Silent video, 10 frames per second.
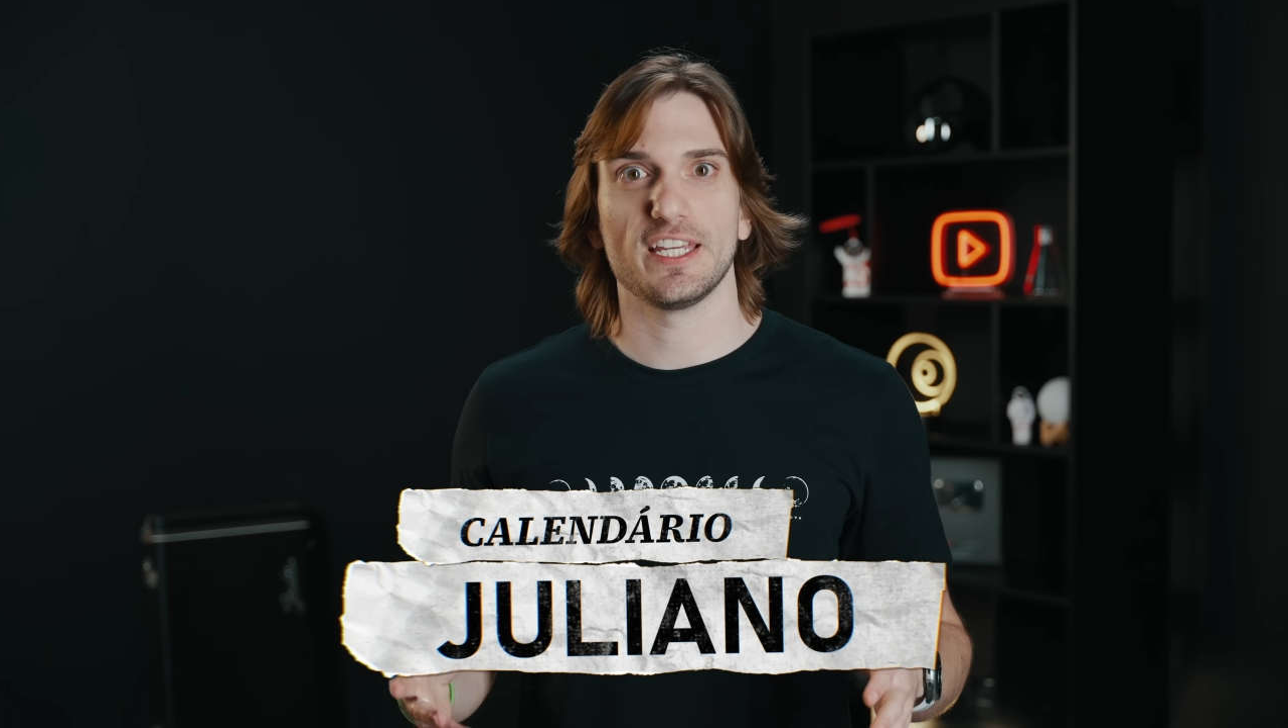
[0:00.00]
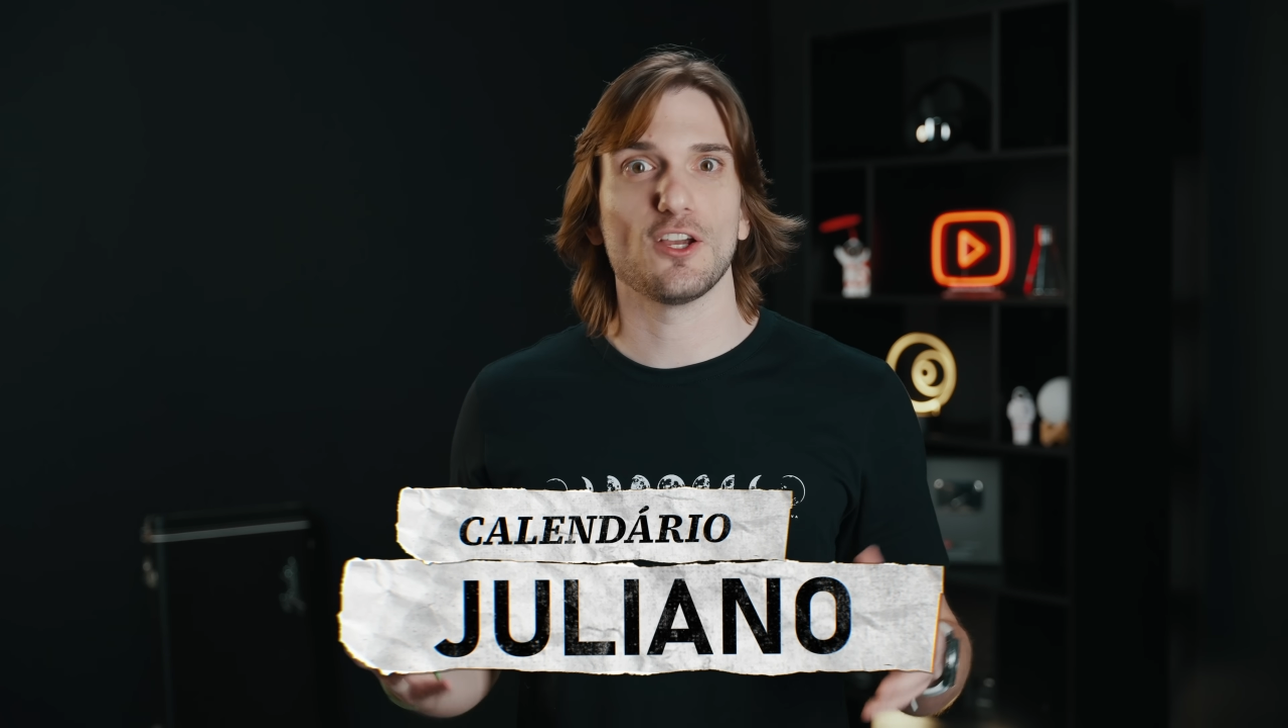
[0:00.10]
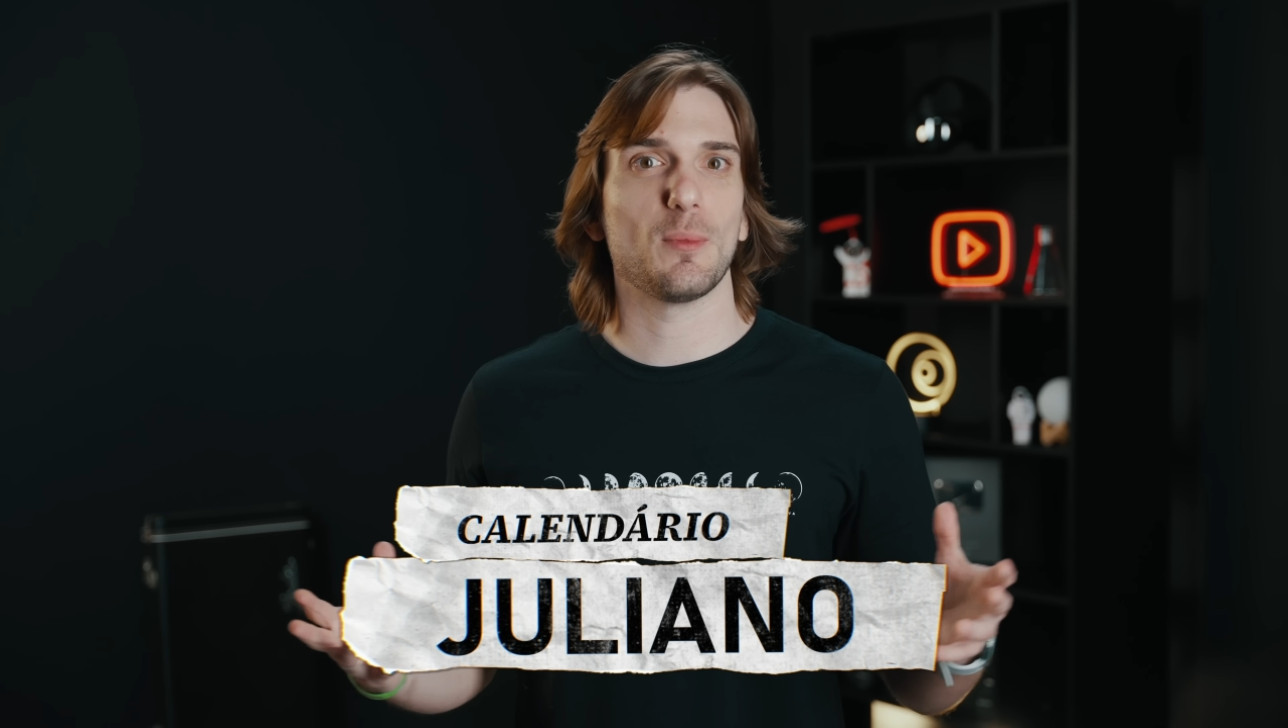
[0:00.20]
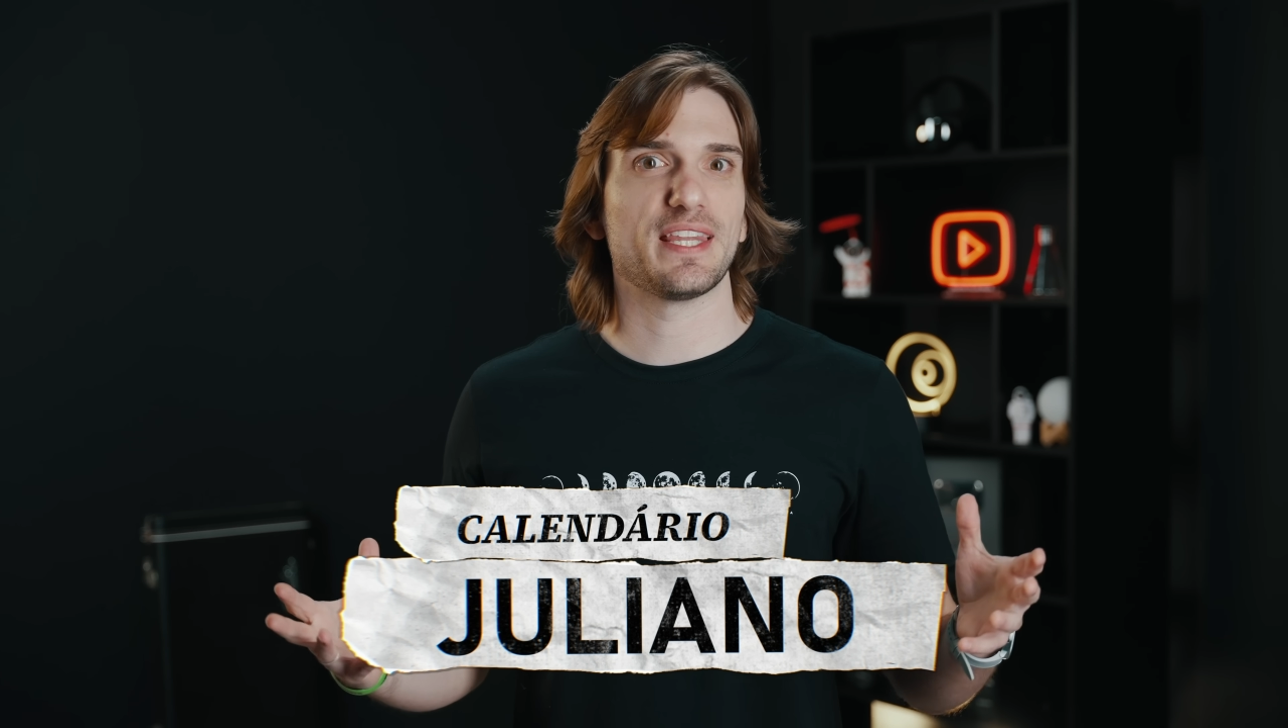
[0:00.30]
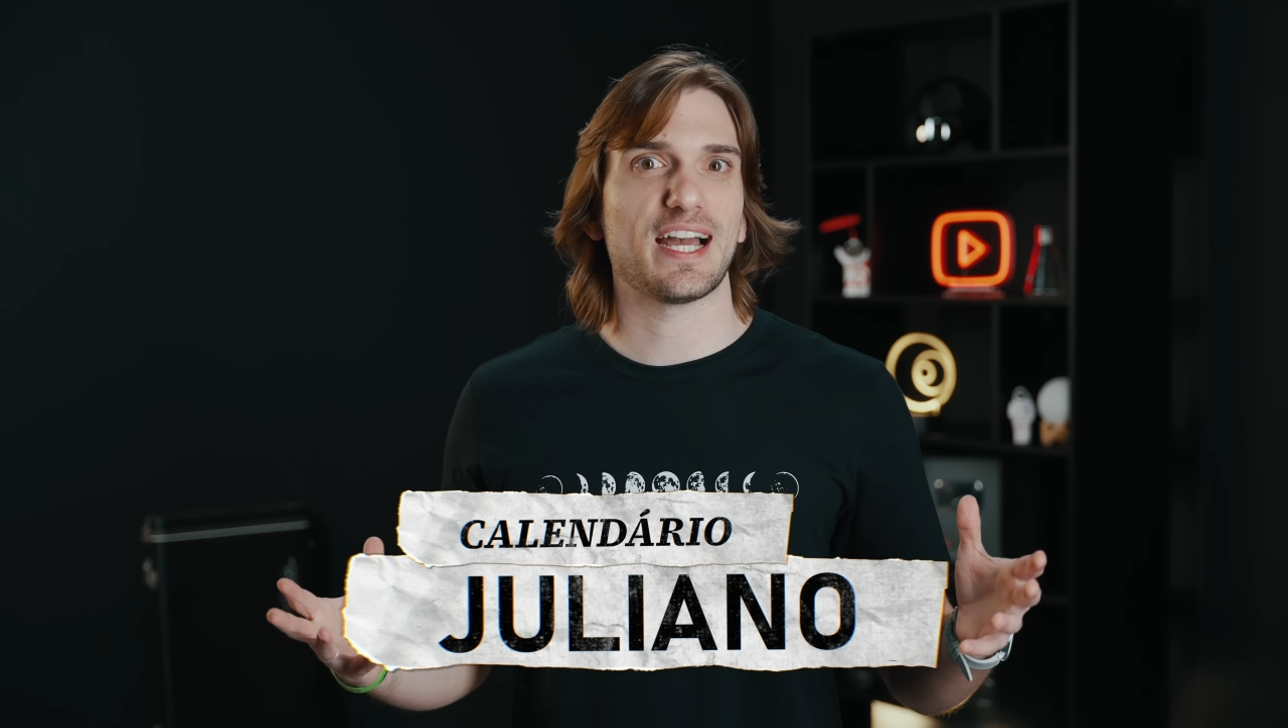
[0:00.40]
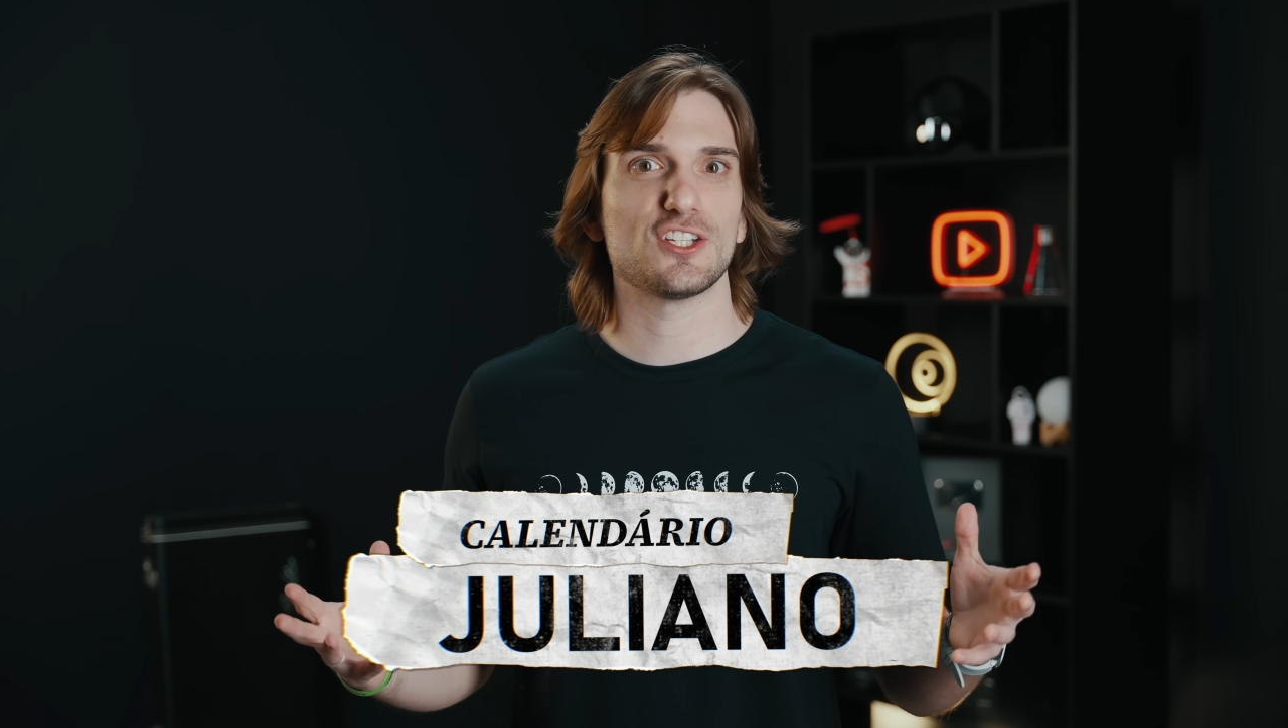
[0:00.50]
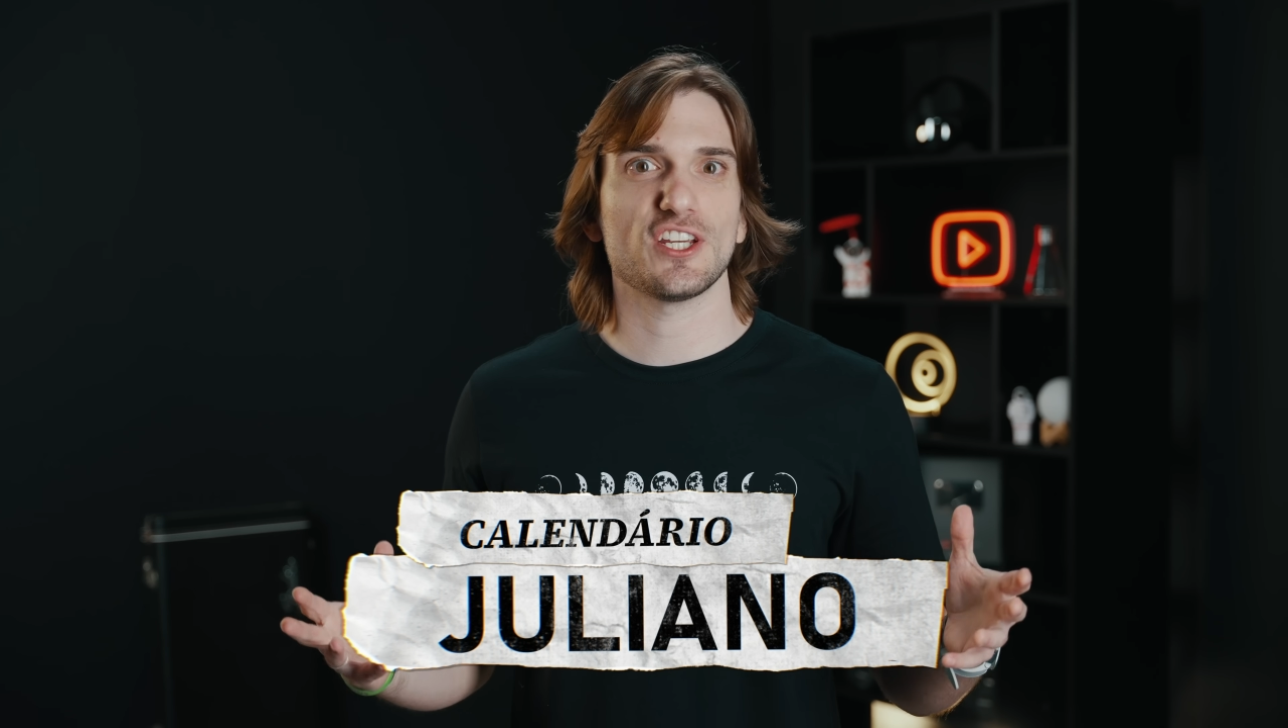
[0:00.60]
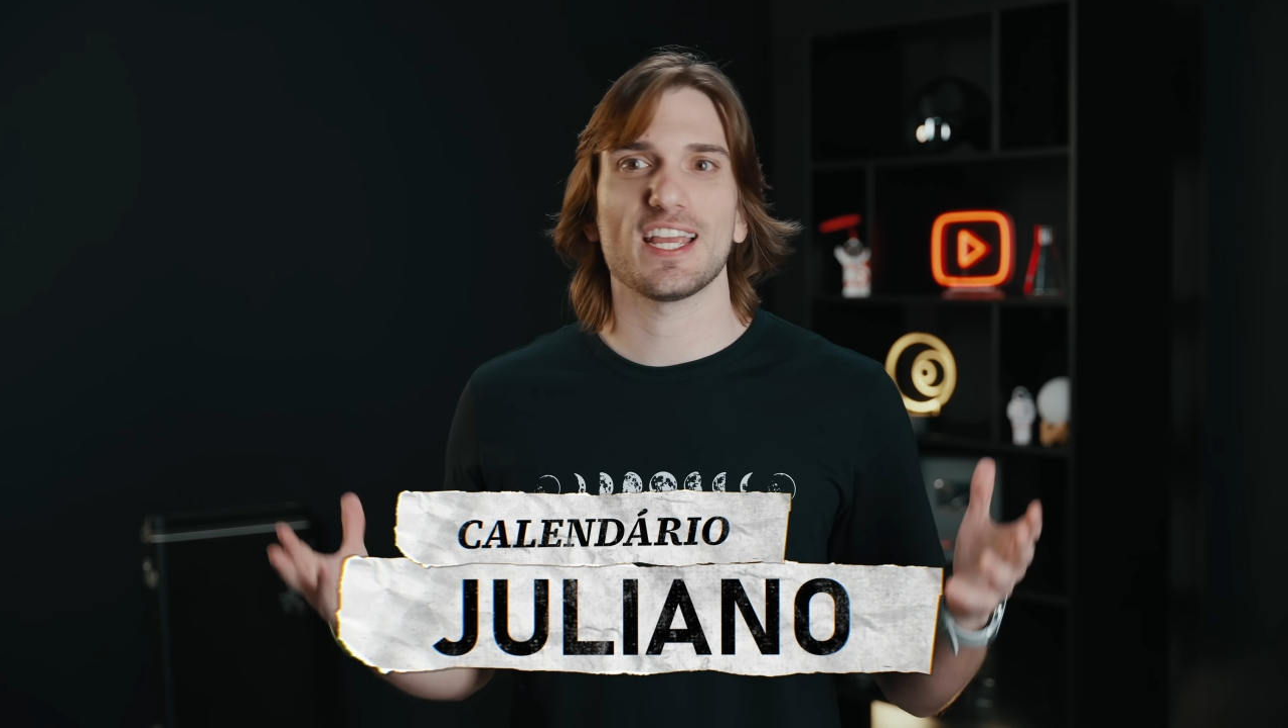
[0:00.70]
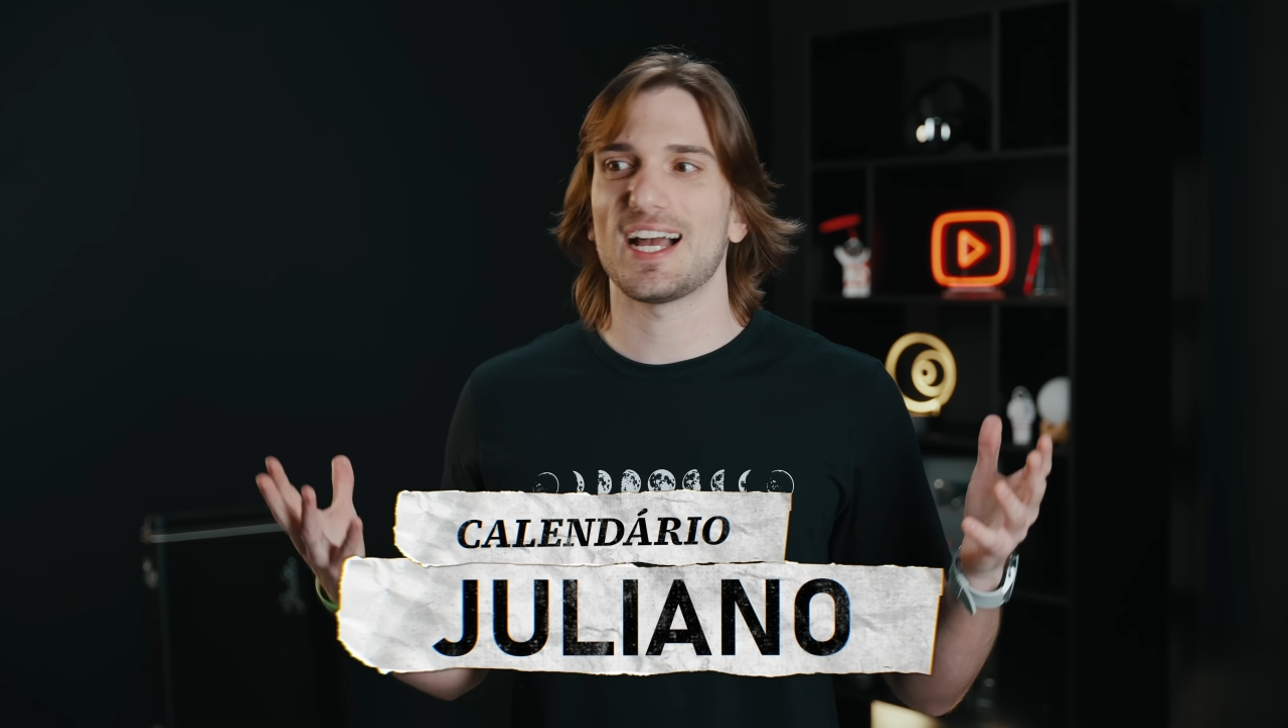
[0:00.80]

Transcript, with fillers: em homenagem